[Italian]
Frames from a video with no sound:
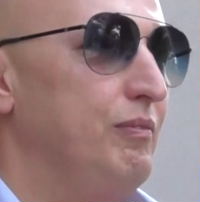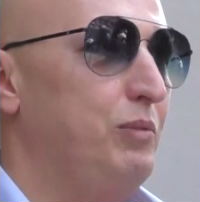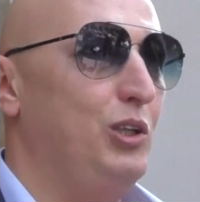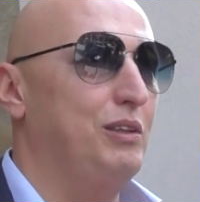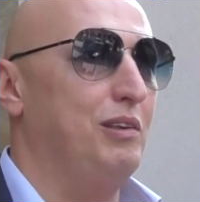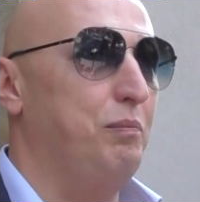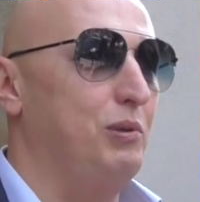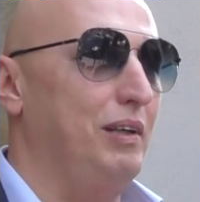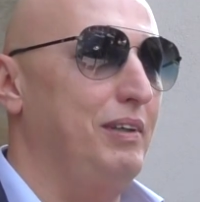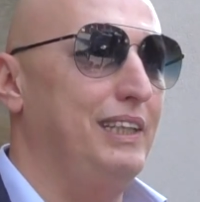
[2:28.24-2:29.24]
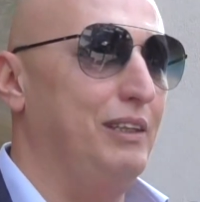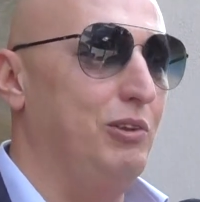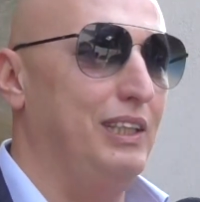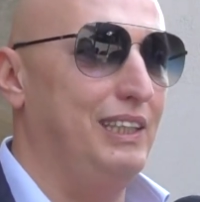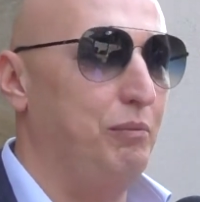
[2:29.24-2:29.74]
Prossimo appuntamenti
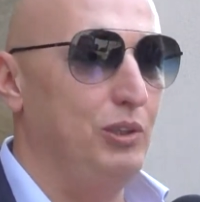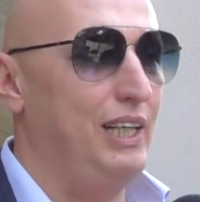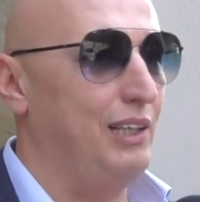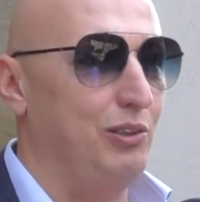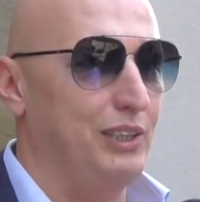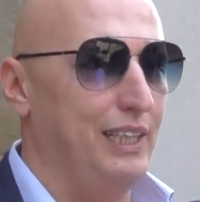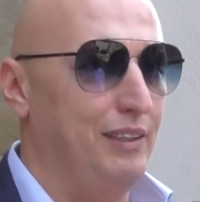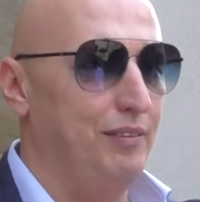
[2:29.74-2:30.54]
qui in Tribunale cosa?